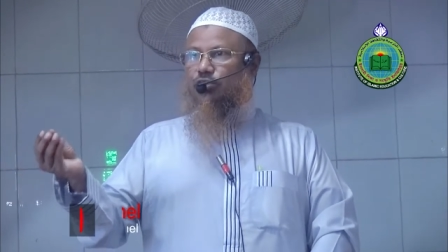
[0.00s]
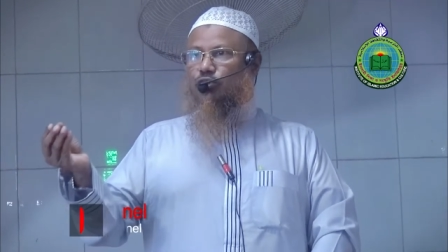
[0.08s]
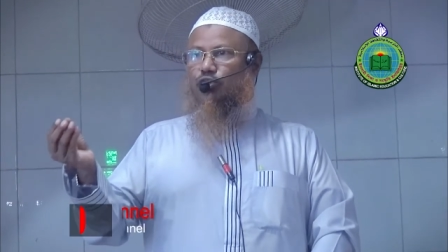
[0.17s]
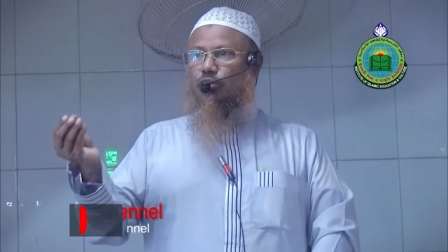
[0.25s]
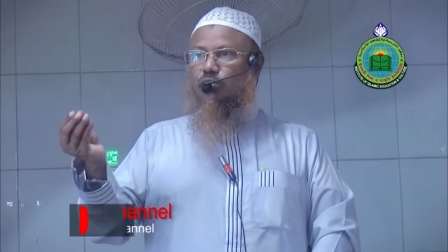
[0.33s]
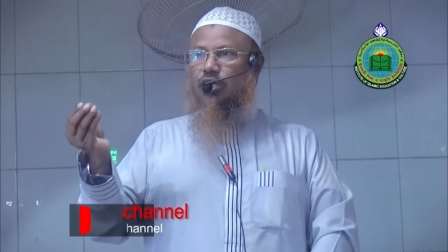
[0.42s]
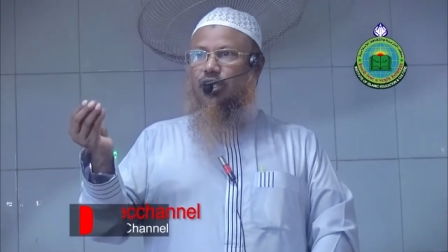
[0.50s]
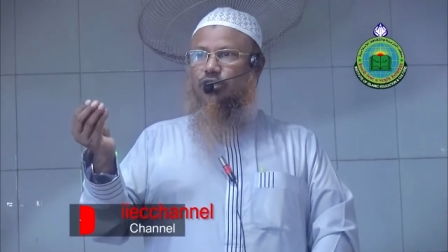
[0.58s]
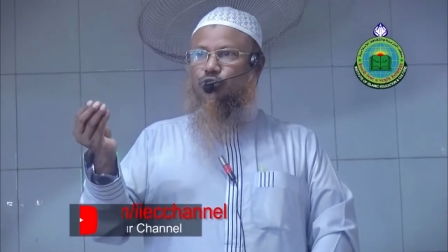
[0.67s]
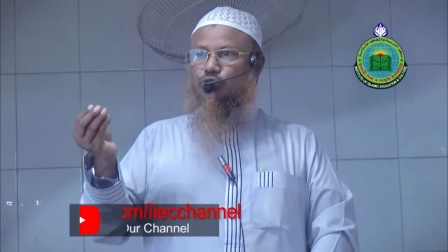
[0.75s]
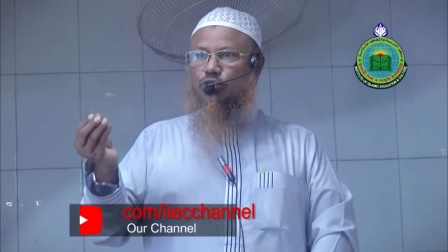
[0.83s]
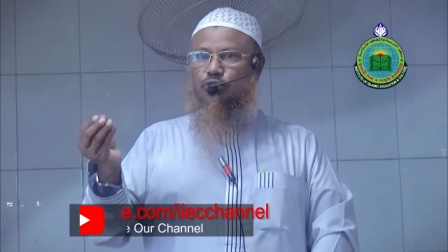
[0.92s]
অথবা
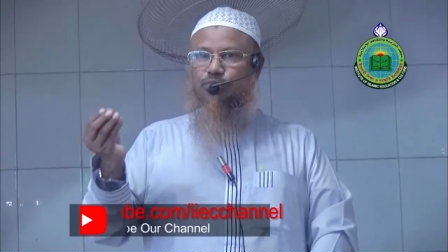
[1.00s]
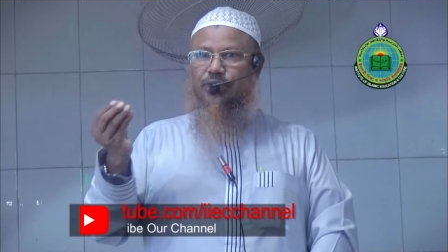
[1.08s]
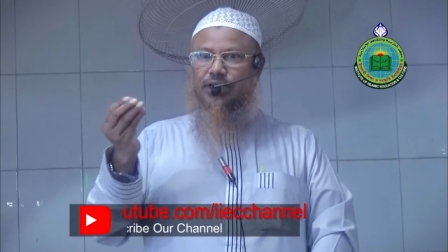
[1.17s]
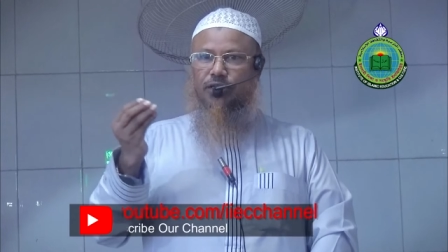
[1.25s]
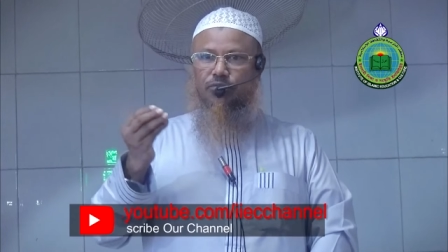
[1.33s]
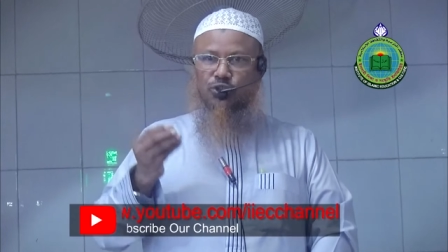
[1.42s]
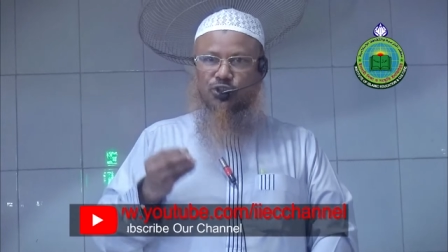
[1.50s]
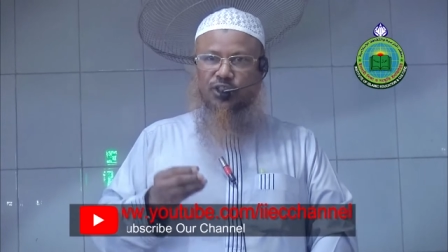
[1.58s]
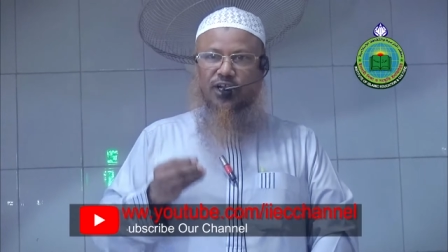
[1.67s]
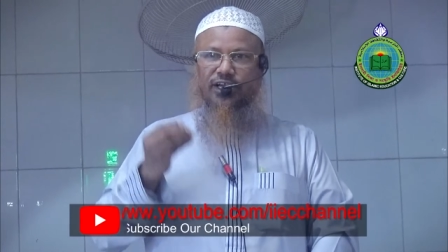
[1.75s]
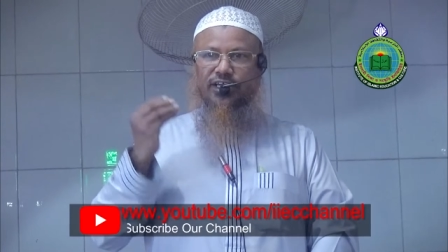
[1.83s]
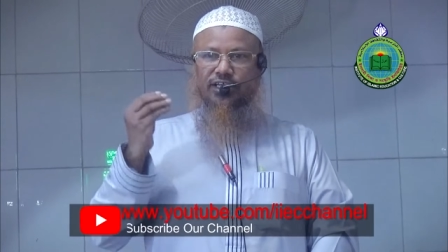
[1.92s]
গজওয়াত বানি
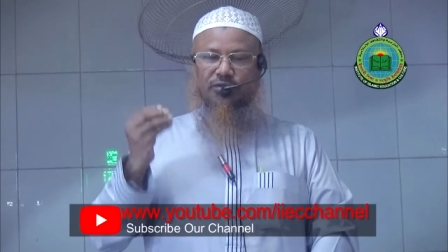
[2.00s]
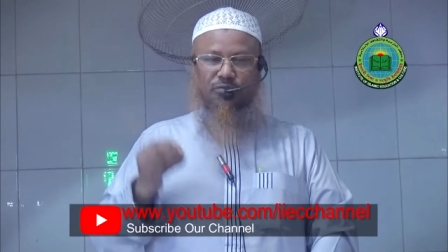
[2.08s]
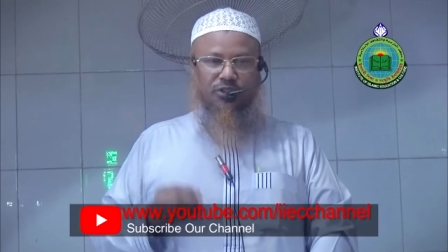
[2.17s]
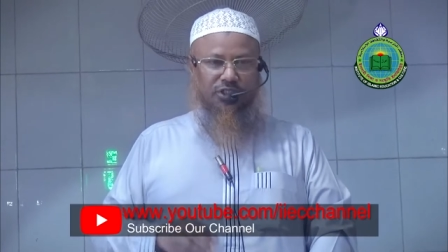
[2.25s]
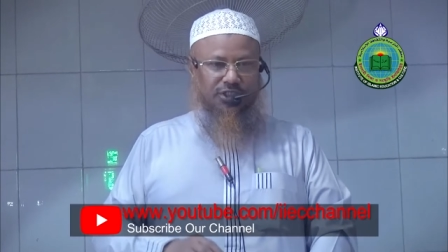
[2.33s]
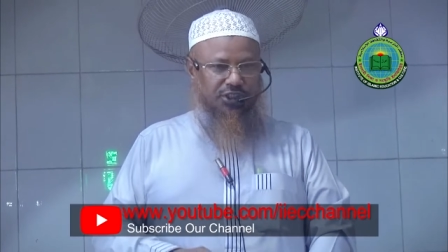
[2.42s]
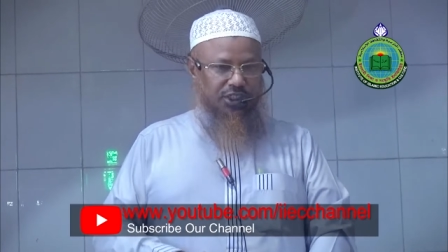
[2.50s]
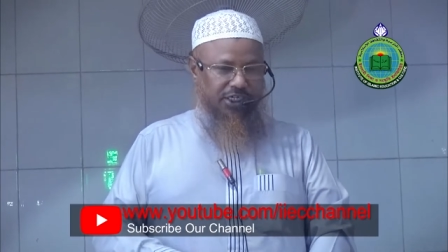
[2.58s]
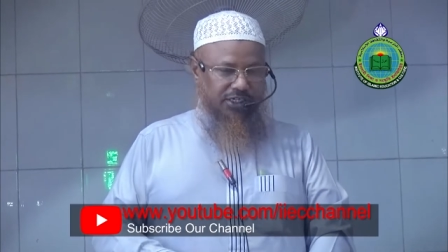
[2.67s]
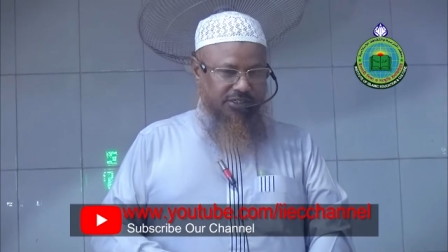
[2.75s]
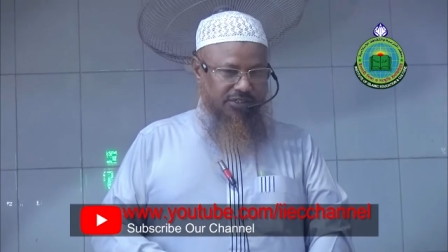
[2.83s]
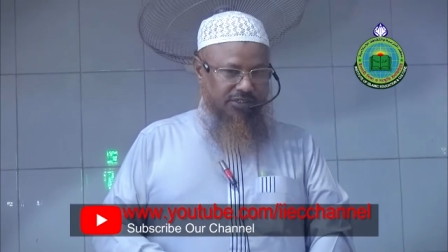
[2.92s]
মুস্তালেকের মধ্যে
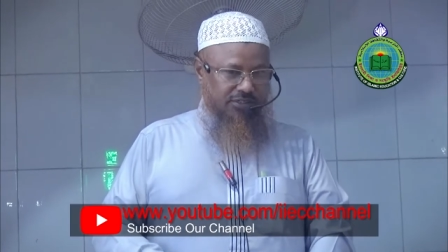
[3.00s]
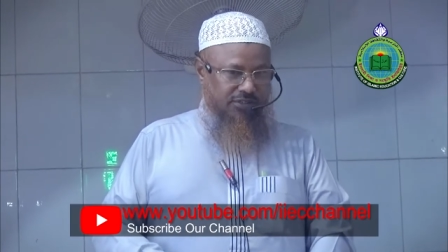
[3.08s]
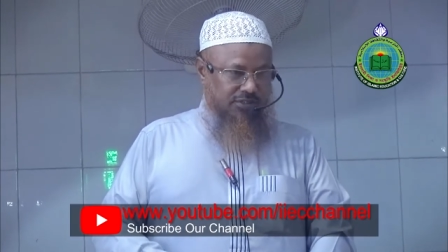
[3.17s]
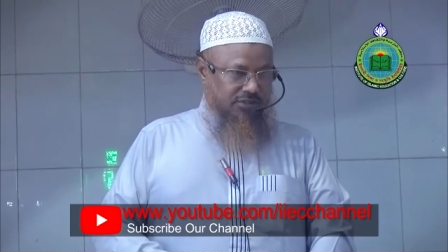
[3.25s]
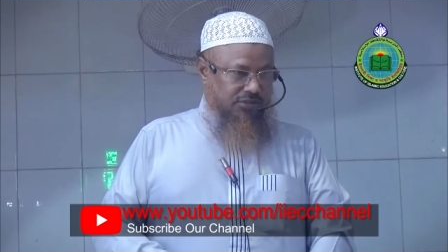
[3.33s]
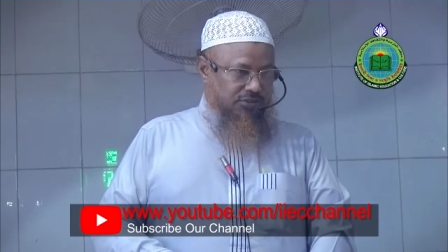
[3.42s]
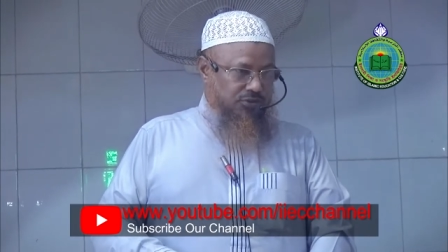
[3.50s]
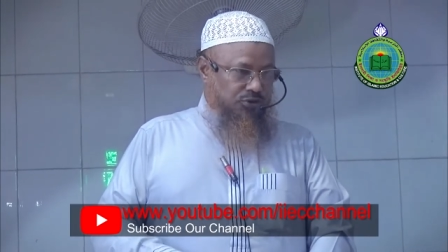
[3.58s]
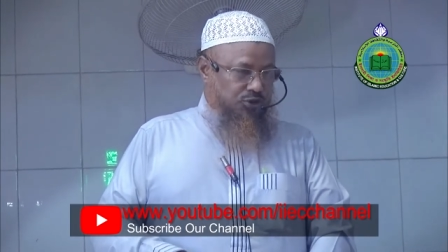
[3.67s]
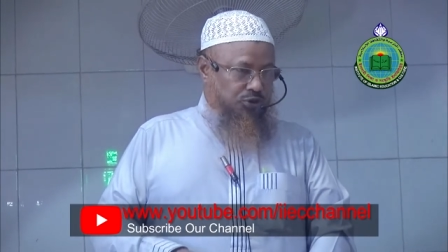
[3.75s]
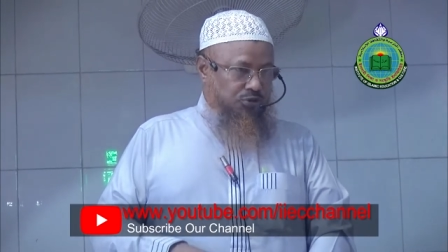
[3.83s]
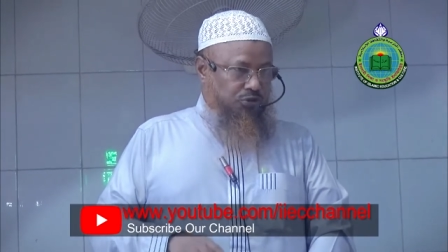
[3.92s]
ছিলেন
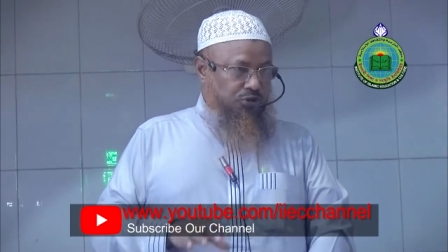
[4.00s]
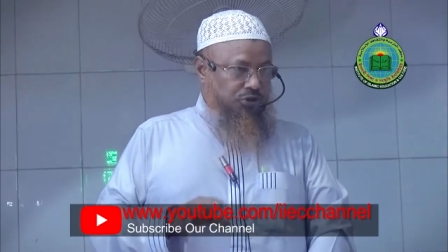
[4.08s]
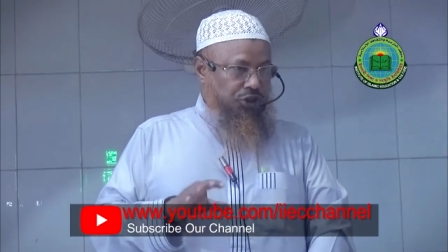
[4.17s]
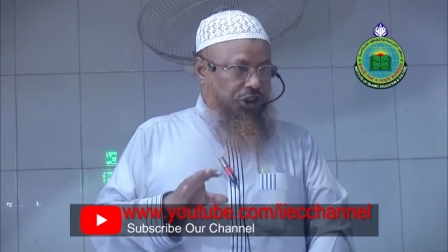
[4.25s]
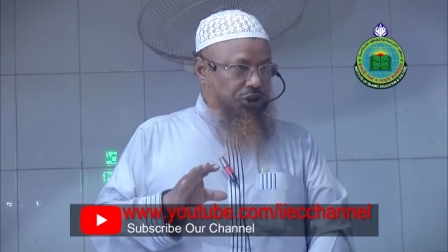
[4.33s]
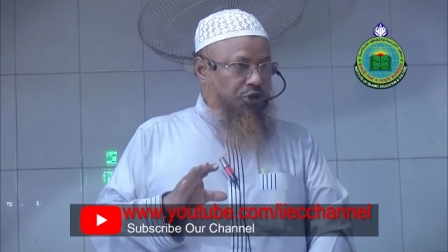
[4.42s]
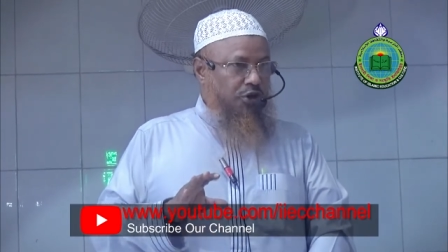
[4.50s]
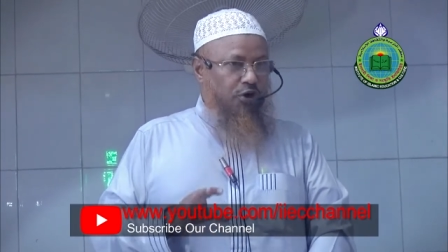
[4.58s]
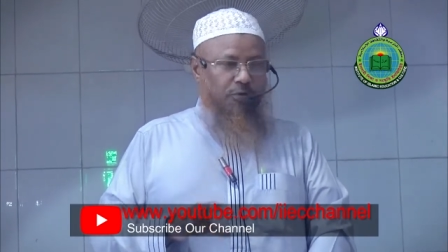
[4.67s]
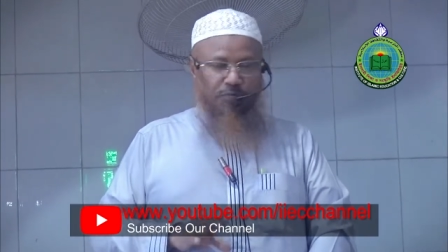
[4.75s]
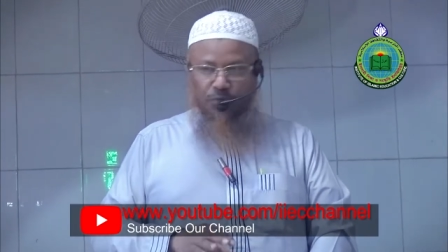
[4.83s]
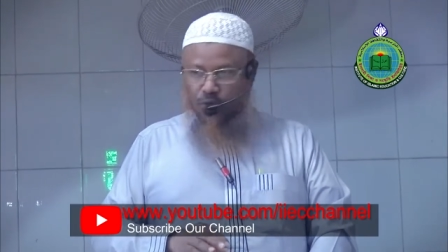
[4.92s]
যুদ্ধ শেষ
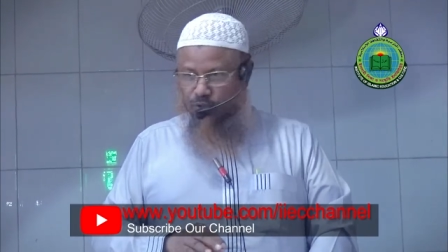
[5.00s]
হওয়ার পর